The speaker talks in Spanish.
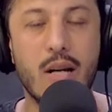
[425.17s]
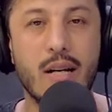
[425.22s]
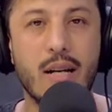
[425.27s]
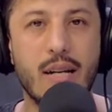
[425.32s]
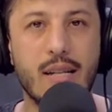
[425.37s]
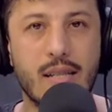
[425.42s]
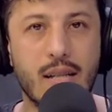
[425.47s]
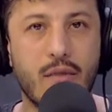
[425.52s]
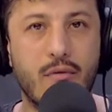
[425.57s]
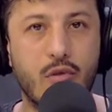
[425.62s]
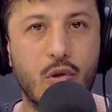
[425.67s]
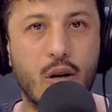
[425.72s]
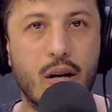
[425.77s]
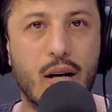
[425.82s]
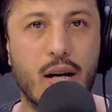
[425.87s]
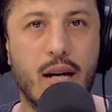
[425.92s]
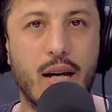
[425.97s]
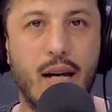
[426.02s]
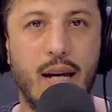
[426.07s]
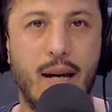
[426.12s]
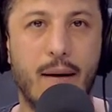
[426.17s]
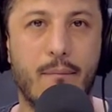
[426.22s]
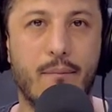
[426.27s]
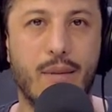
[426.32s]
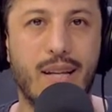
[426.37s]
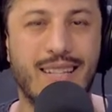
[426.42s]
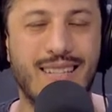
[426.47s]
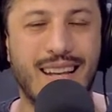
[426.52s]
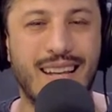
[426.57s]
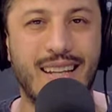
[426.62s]
quizá fue eh,
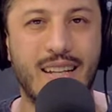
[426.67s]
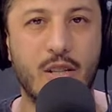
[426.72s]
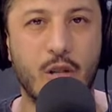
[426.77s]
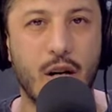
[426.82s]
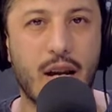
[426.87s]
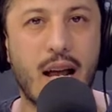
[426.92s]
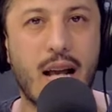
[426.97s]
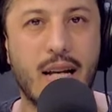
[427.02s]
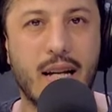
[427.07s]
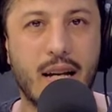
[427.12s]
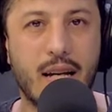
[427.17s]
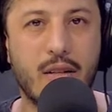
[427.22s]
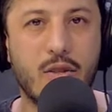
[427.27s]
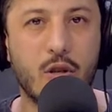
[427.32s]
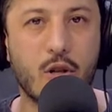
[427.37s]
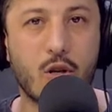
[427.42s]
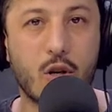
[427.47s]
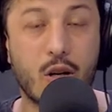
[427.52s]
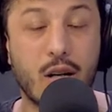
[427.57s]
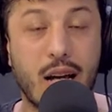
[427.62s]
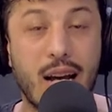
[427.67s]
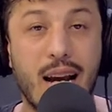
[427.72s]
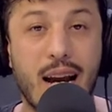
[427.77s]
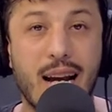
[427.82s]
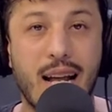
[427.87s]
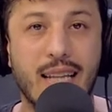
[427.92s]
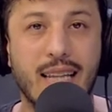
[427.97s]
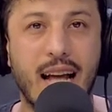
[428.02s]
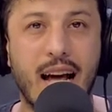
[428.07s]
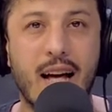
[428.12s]
esa editorial que hizo Jorge
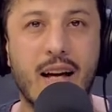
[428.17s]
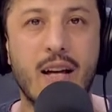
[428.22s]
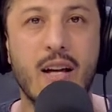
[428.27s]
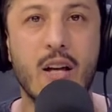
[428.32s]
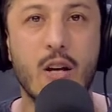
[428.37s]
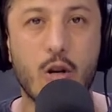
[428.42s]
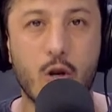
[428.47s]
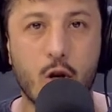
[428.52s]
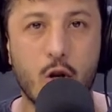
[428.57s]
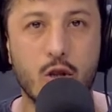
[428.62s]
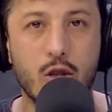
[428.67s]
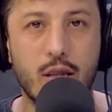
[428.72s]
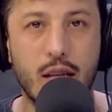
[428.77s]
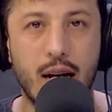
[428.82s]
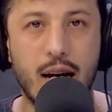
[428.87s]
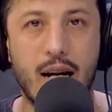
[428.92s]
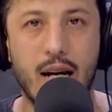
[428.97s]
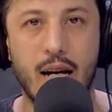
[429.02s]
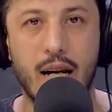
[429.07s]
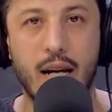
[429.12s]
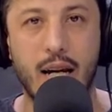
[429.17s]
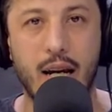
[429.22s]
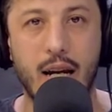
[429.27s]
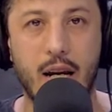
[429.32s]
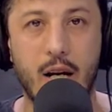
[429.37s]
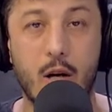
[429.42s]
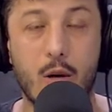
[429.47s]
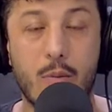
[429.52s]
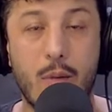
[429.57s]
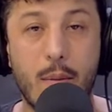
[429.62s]
Lanata contra
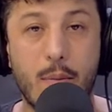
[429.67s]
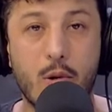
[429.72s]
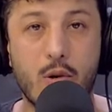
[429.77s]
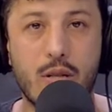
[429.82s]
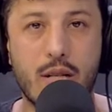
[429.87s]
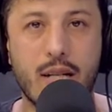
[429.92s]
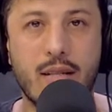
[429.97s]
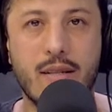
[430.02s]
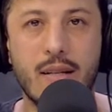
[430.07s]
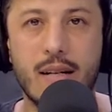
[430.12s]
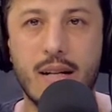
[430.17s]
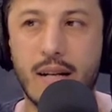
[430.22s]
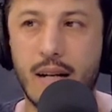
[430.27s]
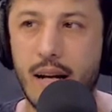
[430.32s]
los mapuches,